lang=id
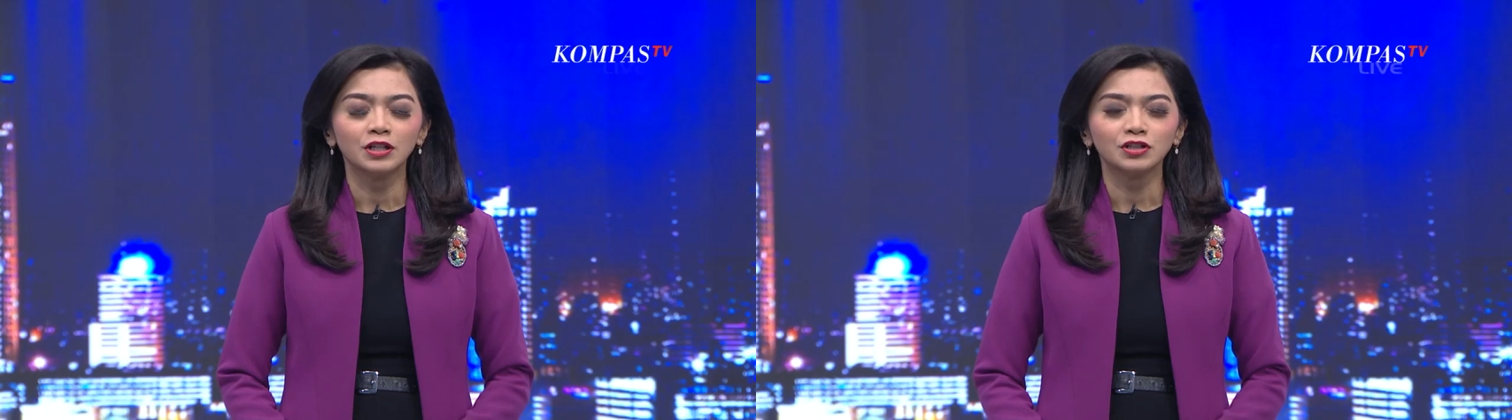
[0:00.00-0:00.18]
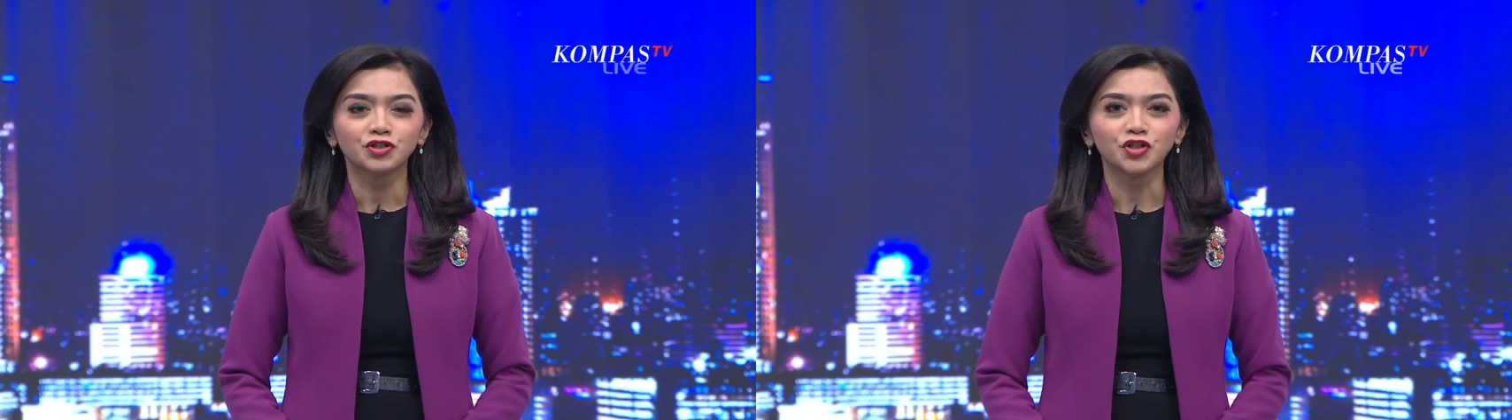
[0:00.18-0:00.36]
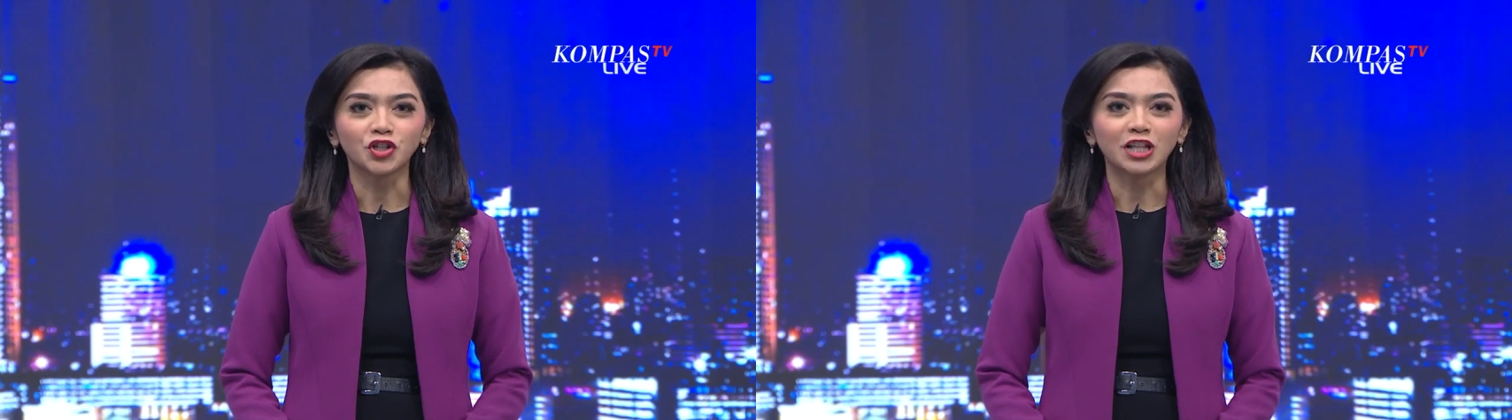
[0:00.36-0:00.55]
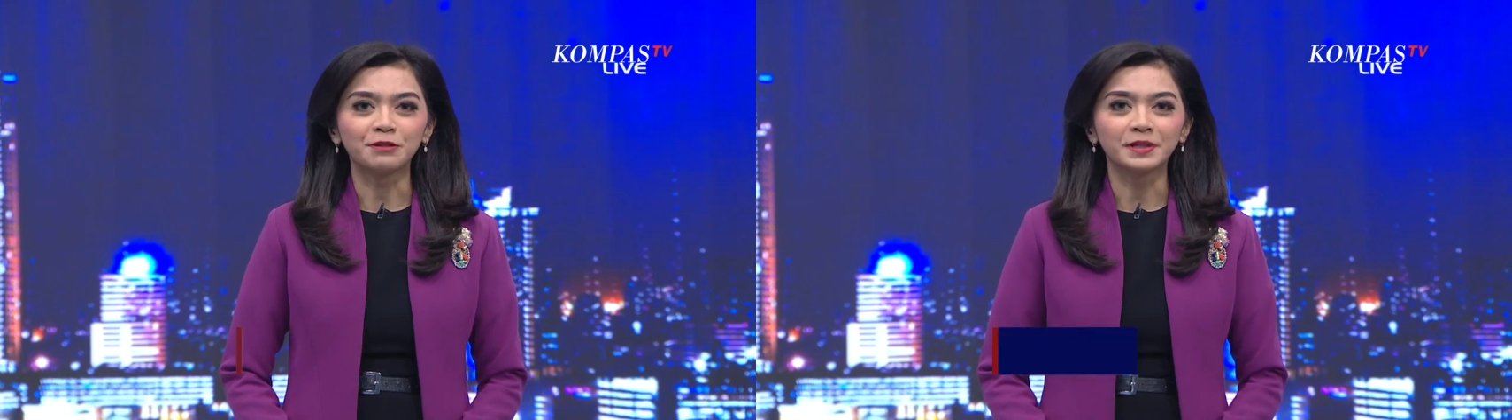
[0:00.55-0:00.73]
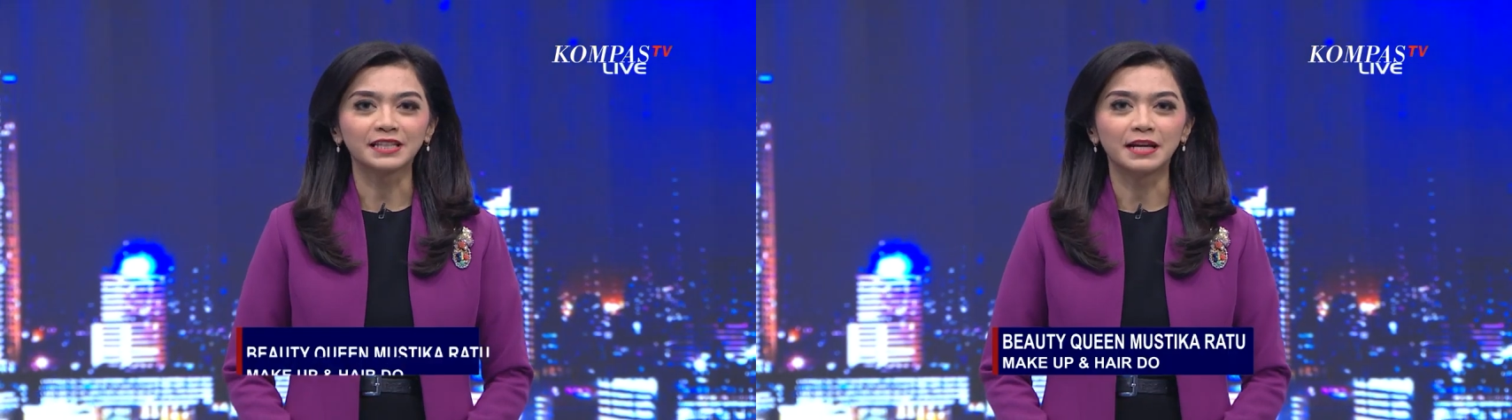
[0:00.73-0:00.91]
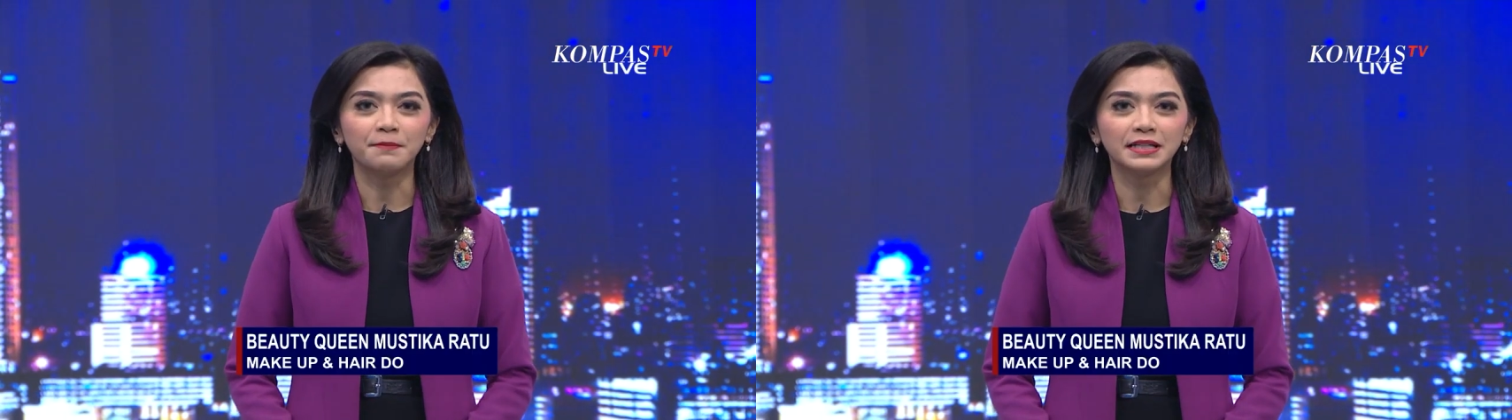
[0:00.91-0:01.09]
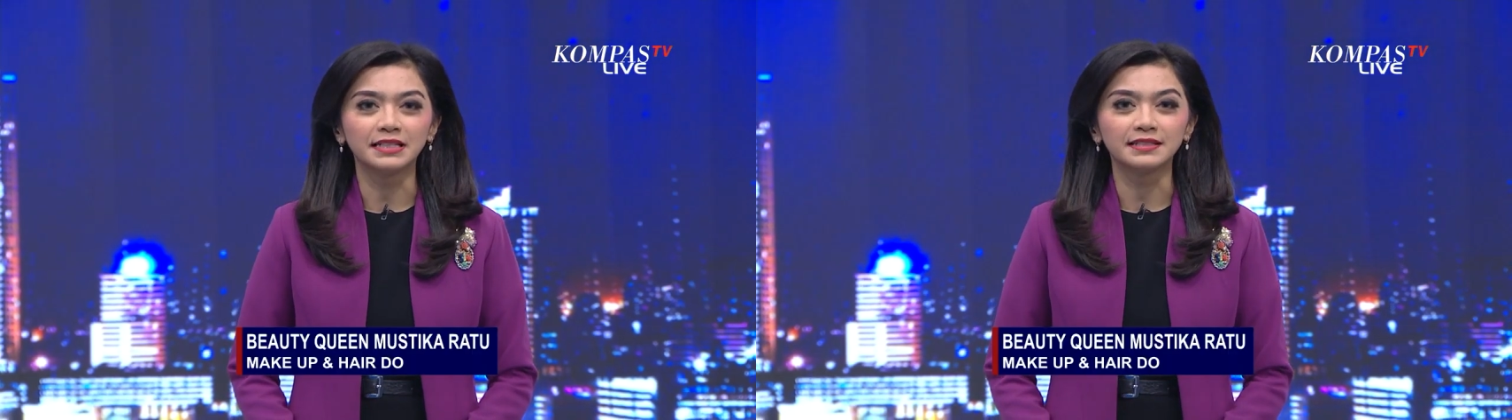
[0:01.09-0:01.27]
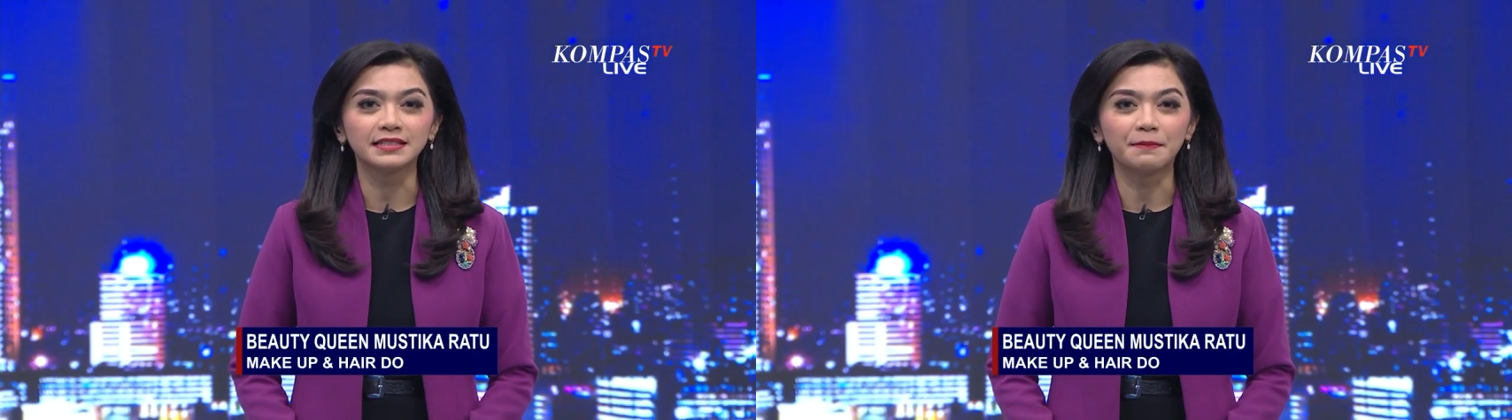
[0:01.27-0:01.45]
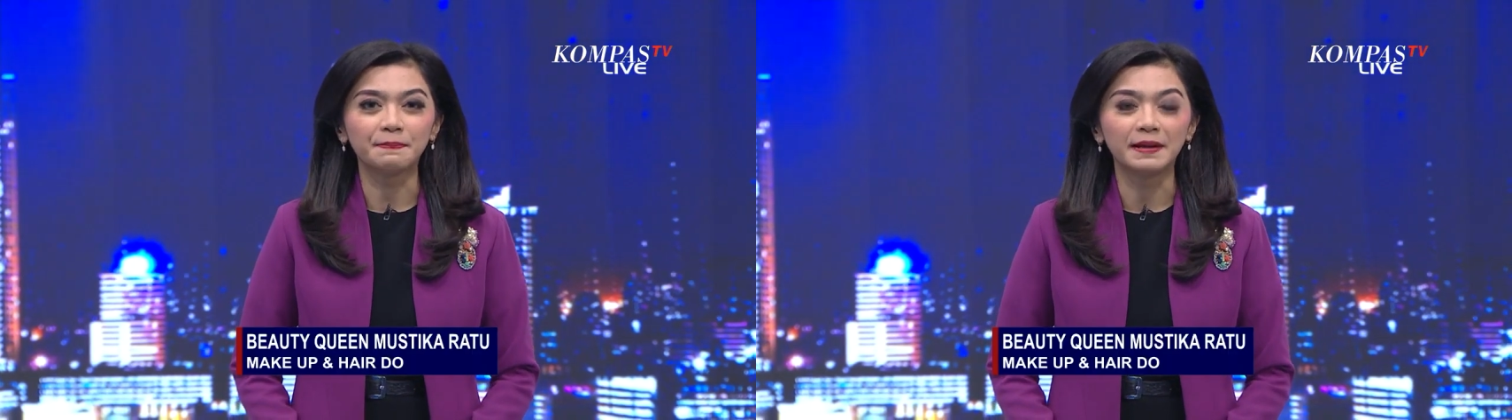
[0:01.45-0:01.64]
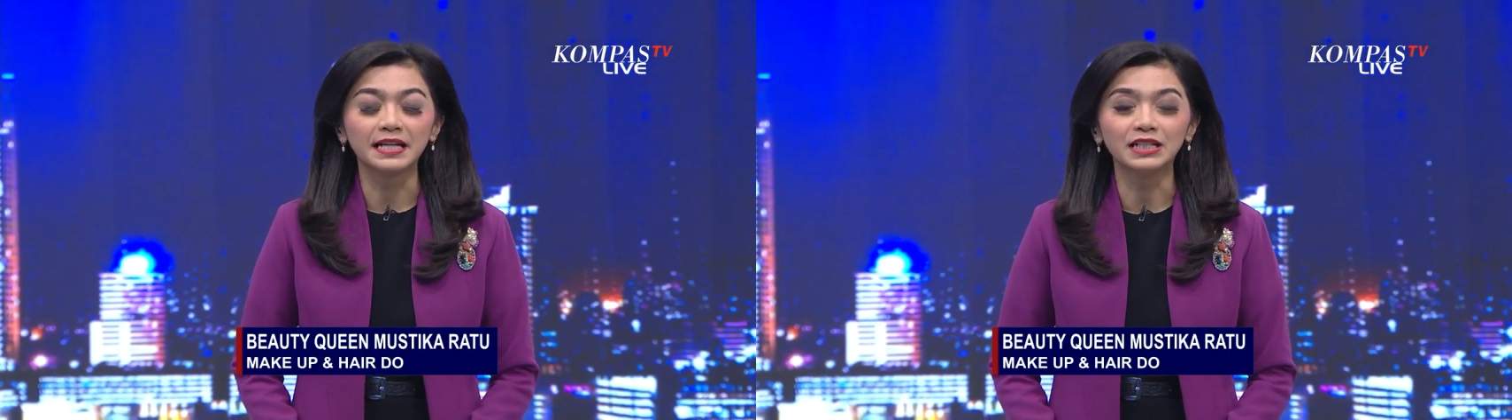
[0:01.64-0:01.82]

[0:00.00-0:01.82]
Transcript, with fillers: Sorotan pertama di Sapa